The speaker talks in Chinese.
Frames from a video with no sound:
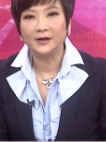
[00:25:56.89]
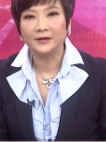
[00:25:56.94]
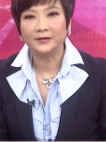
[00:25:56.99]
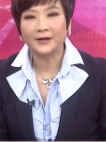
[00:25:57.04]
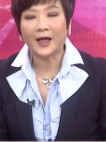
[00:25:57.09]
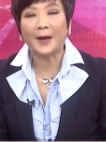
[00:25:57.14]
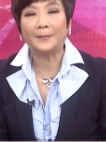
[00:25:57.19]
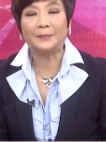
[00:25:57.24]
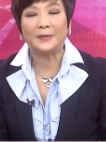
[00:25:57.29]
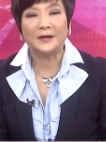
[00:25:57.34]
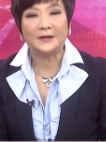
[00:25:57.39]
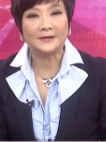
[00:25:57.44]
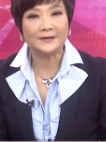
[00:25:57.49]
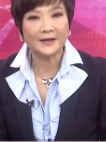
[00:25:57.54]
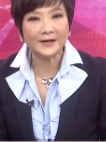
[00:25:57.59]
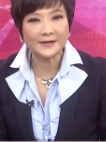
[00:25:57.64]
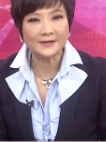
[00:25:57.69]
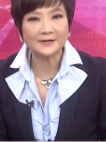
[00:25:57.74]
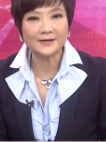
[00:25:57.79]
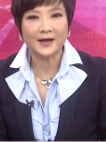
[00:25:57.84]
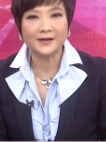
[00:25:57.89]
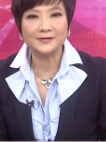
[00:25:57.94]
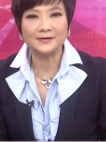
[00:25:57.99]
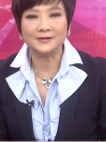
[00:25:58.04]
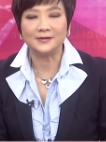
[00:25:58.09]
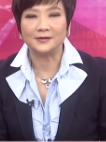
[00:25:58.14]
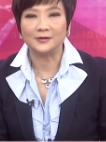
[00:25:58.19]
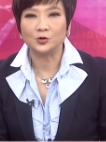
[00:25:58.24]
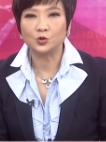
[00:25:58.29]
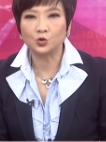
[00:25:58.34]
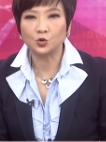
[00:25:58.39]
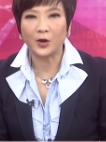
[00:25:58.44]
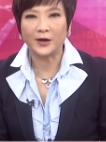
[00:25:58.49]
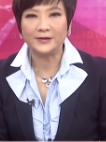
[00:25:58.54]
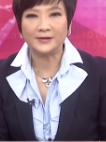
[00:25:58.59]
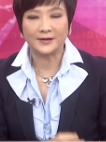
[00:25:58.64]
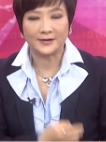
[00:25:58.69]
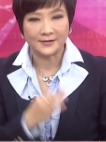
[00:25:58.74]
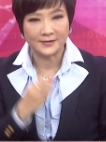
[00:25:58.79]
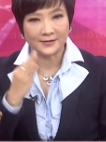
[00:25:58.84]
它比第三季衰
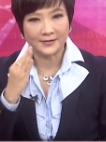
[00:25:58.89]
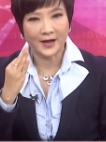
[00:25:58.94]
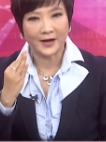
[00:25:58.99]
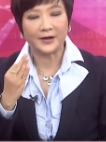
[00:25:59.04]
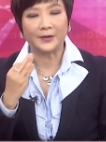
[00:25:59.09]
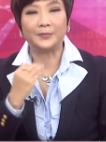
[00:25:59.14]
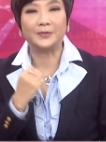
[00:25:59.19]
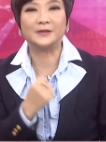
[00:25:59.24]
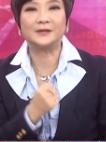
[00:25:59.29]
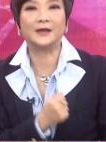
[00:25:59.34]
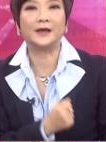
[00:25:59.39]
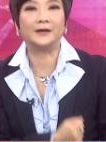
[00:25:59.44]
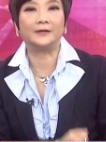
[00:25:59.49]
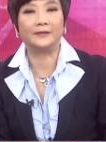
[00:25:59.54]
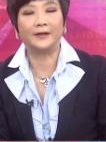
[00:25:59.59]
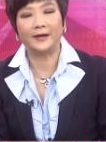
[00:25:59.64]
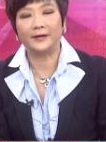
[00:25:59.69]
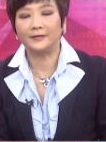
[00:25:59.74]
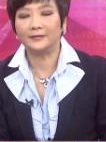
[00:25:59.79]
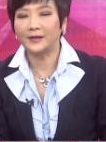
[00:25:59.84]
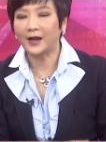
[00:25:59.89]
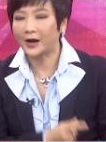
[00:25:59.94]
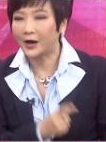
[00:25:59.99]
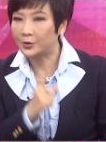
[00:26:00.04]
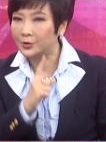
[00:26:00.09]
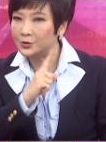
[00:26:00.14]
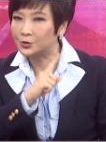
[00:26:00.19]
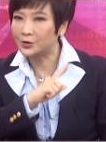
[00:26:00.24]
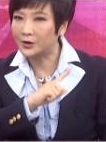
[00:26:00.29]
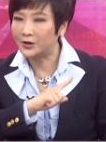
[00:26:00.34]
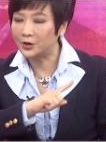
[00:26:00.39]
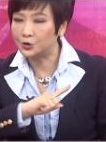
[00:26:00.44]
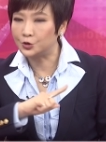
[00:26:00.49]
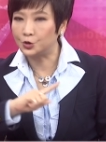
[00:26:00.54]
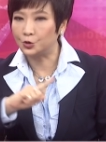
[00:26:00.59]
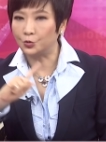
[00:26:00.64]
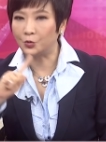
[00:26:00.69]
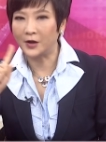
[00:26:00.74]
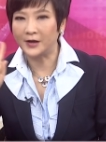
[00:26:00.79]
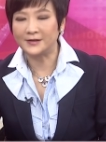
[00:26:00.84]
减三个 percent 以内，大概会赚到
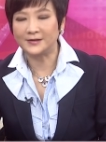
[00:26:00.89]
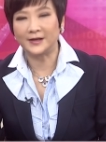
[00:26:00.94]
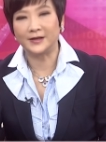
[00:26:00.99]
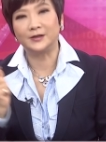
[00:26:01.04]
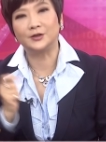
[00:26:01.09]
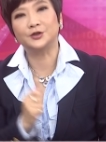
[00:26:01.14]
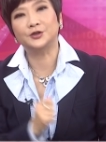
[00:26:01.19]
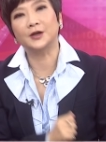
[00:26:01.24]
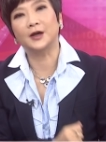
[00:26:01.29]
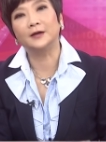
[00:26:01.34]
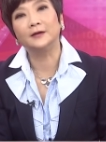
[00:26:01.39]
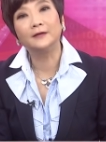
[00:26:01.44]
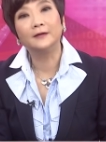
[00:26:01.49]
九块钱以上。